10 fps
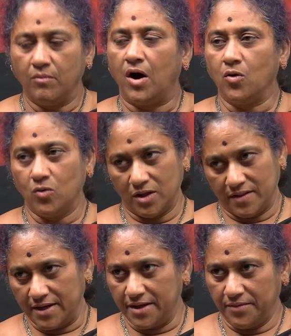
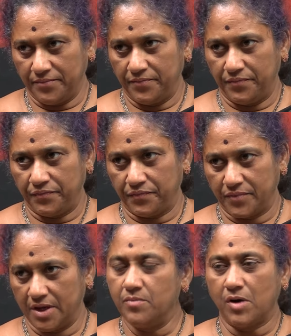బాగుండదని
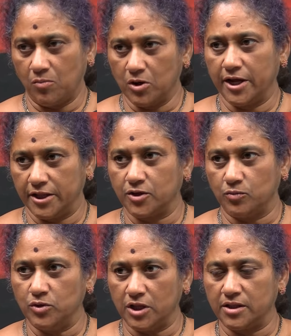అని మామూలుగా
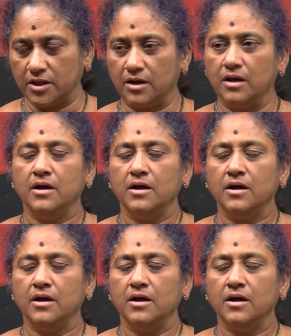ఇంతకుముందంతా